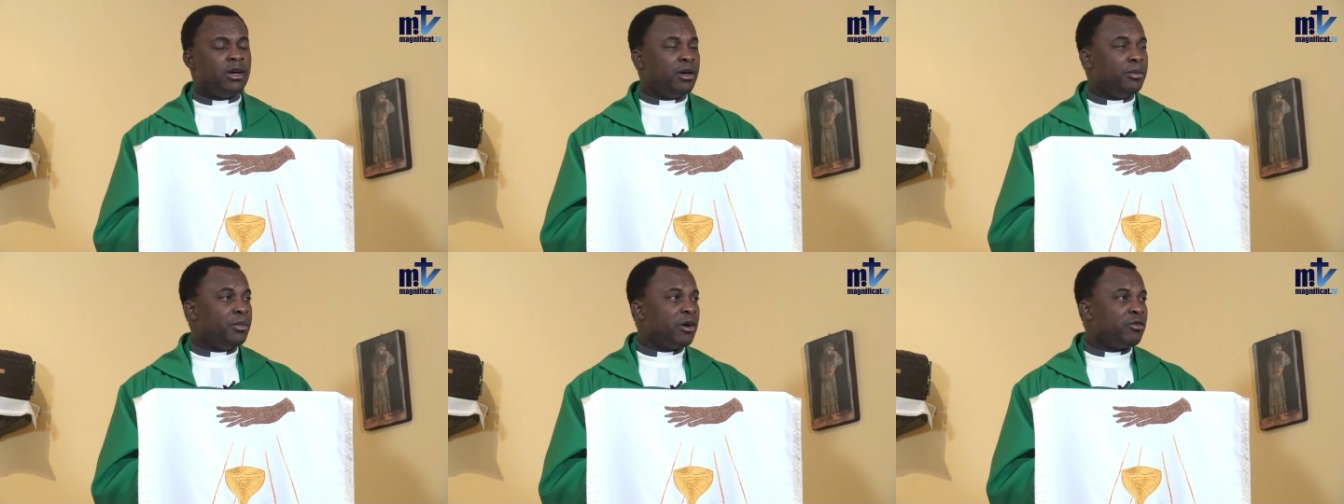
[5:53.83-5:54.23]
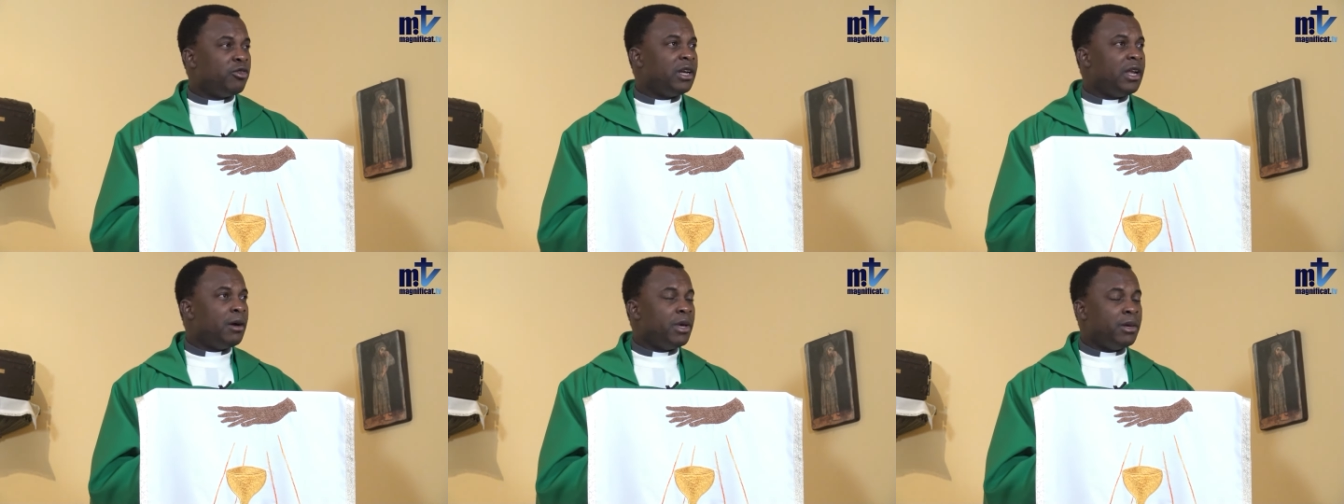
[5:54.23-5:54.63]
Parfois
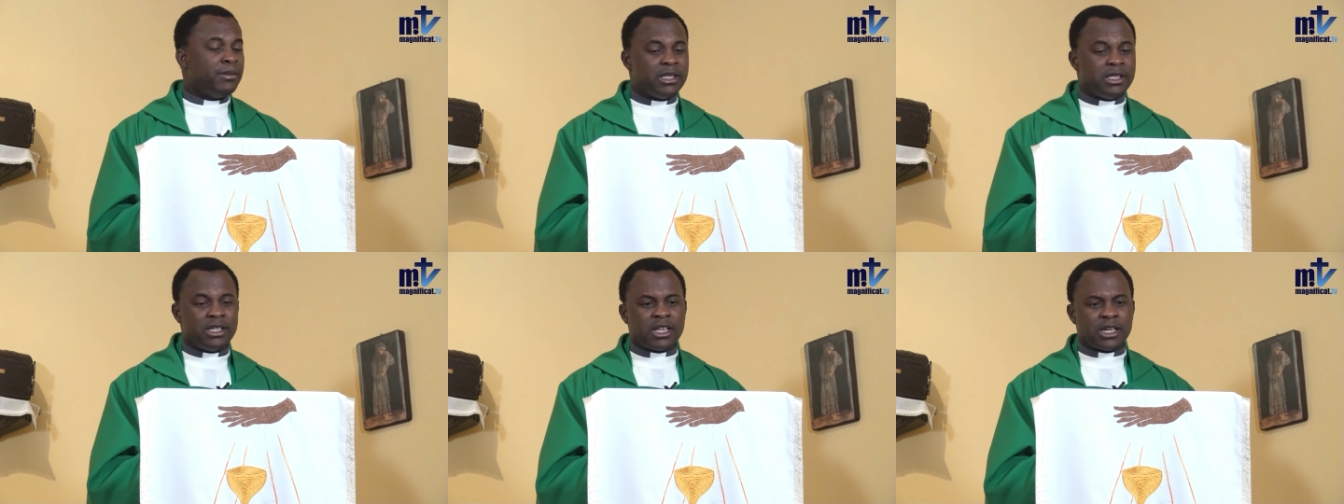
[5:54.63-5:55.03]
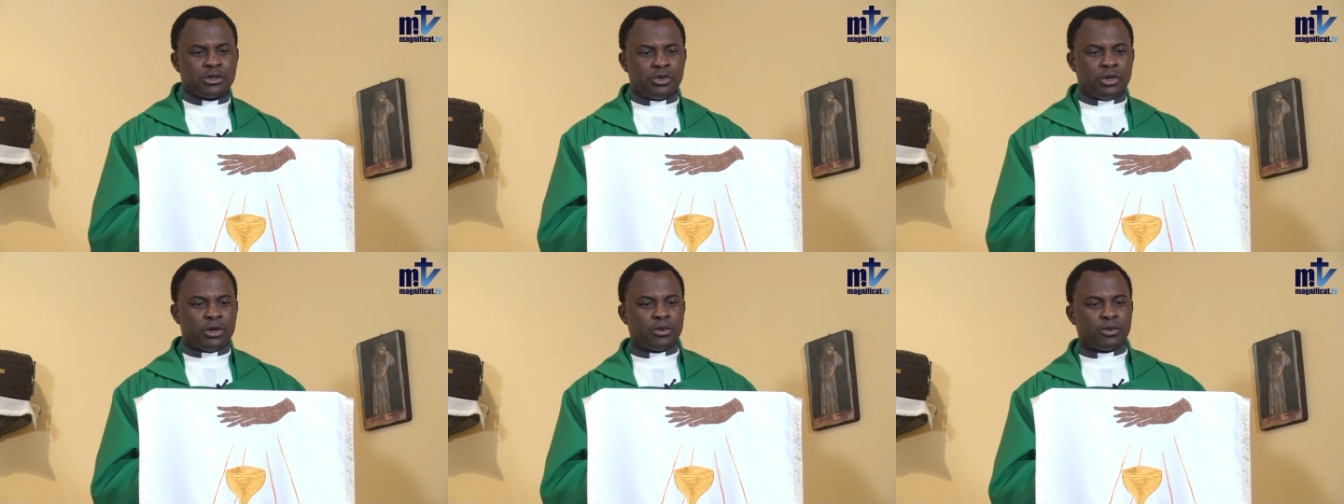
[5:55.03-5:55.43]
dans mes
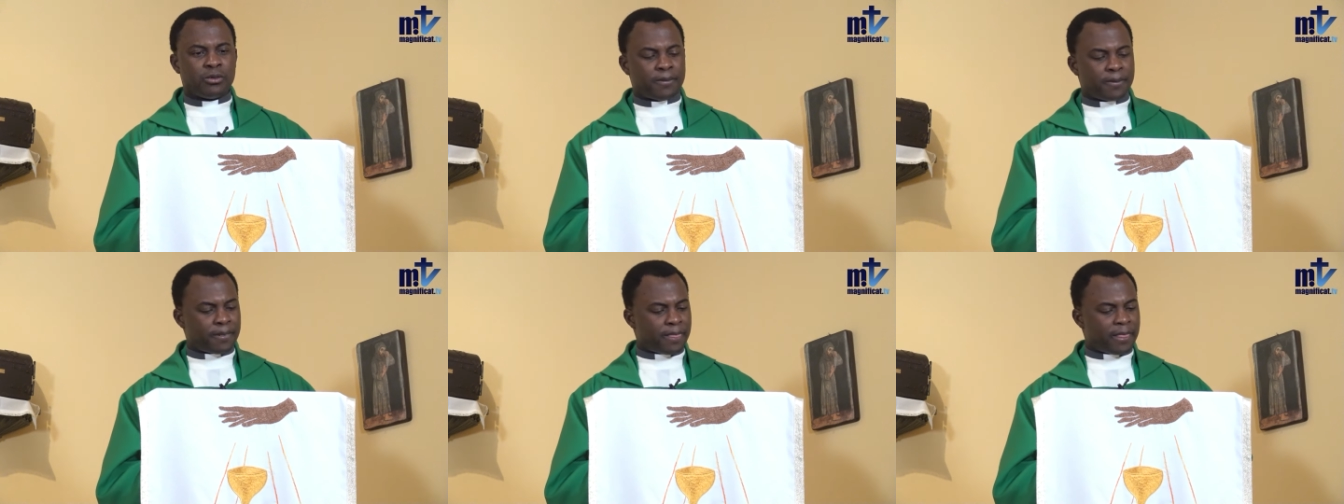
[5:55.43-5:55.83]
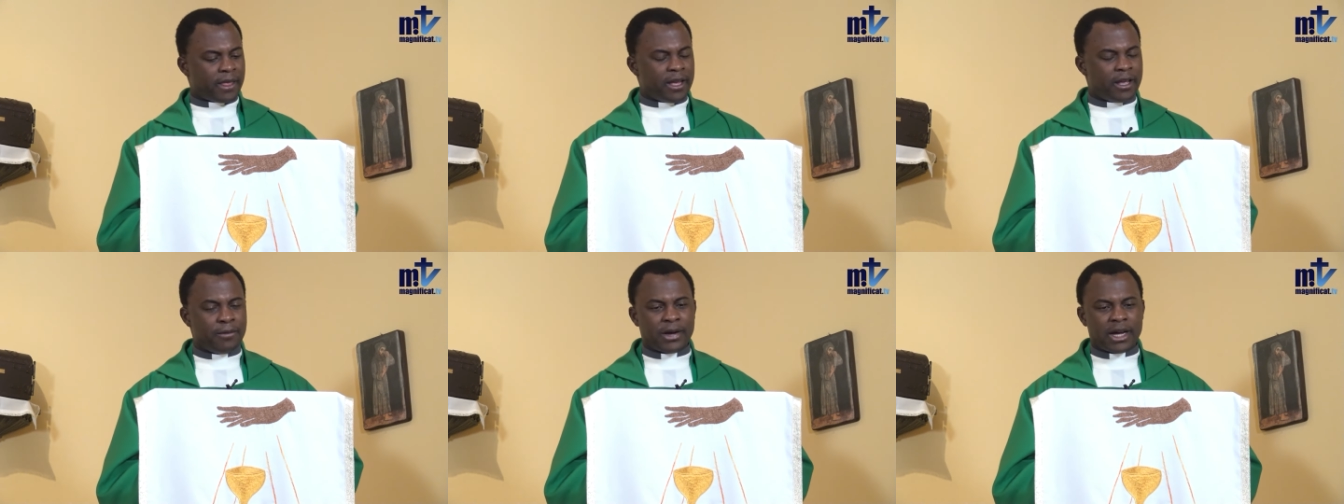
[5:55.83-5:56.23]
méditations,
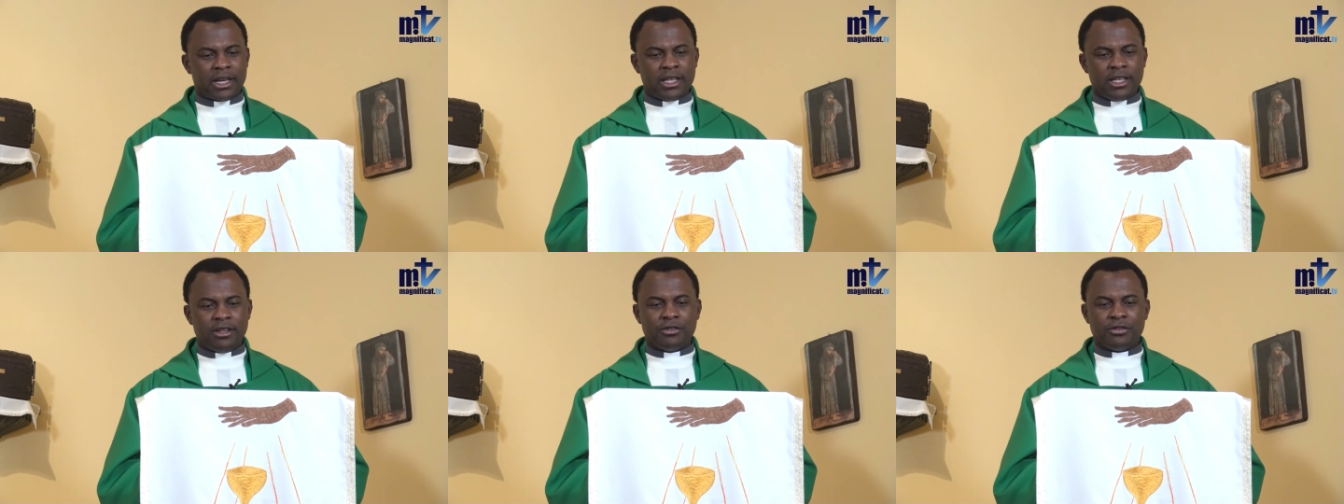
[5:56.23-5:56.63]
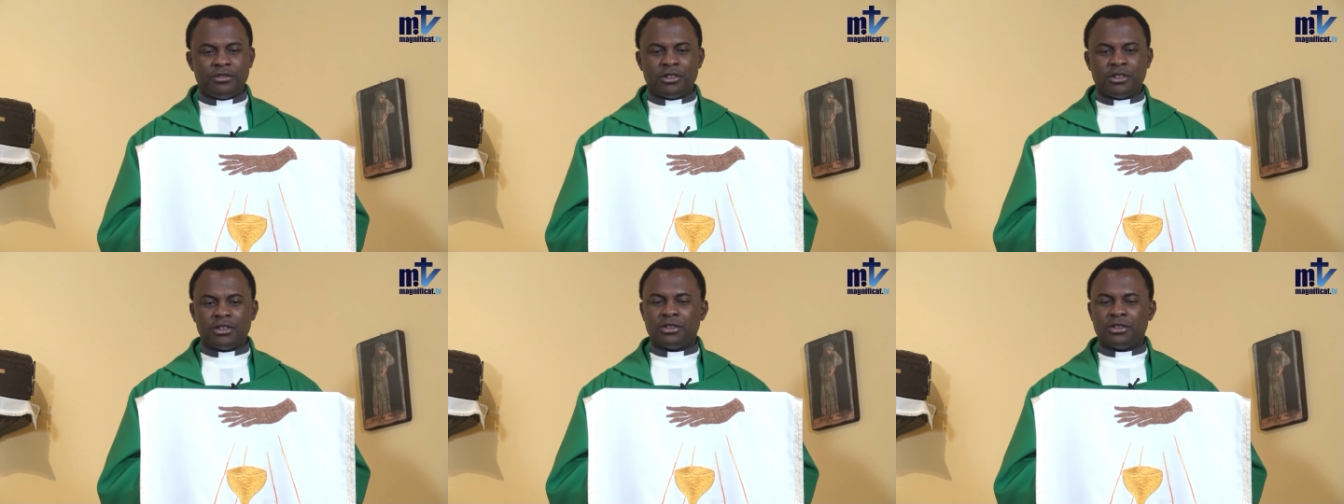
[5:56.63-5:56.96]
il m'arrive